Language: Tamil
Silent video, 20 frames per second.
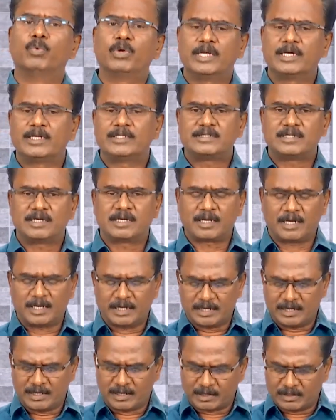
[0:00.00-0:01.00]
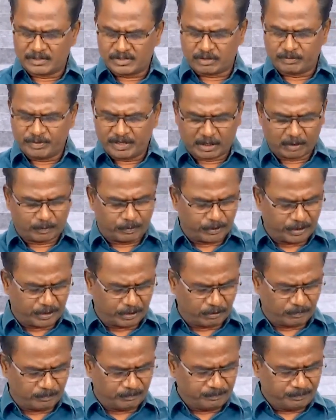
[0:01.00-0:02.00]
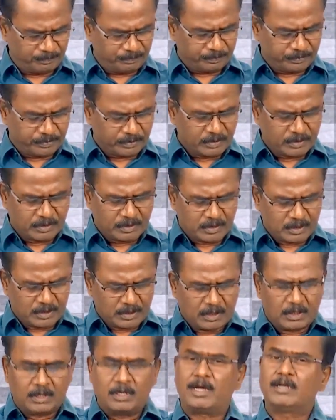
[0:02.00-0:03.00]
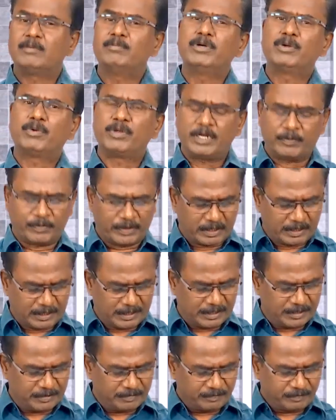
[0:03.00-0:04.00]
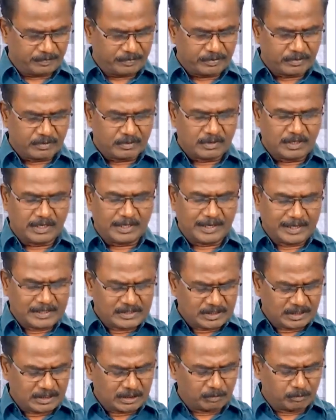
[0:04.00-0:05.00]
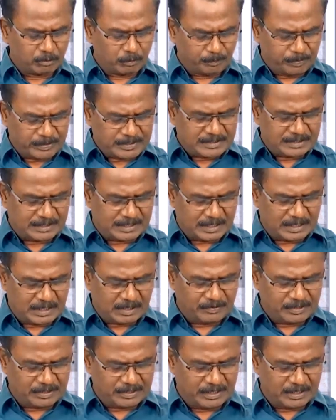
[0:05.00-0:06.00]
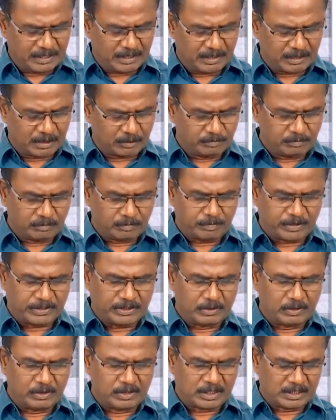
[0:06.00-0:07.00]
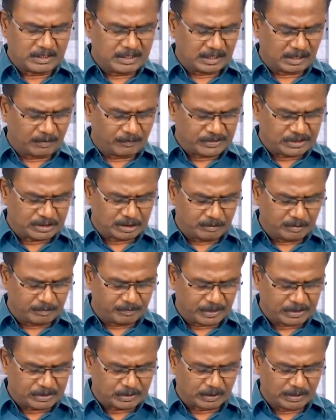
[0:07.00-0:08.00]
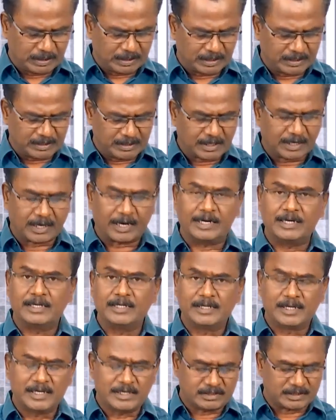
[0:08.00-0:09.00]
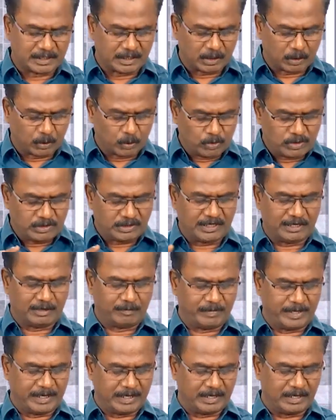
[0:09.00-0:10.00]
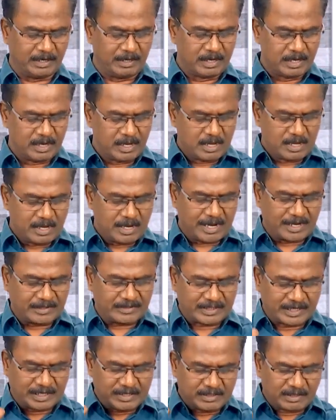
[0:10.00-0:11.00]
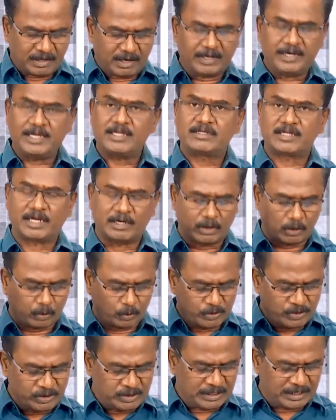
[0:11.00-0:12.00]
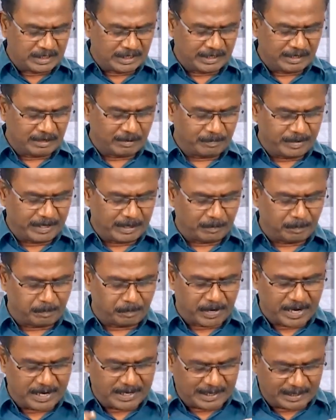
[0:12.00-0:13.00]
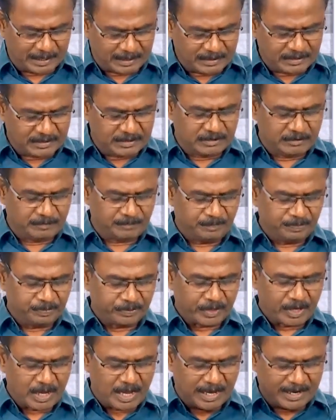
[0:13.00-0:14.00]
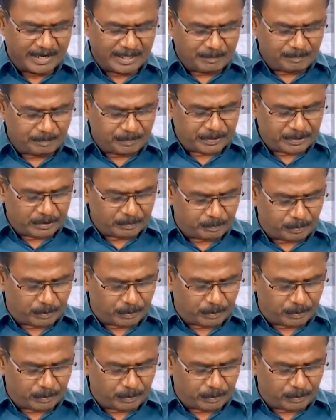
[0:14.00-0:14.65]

உலகத்திற்காக நாங்கள் செபிக்க போகிறோம் அன்புக்குரியவர்களே இணைச்சட்டம் முப்பத்தி ரெண்டாவது அதிகாரம் பதினொன்றாவது இறைவசனம் இப்படி சொல்லுகிறது கழுகு தன் கூட்டின் மேல் அசைந்தாடி தன் குஞ்சுகளின் மேல் படர்ந்து அணைப்பது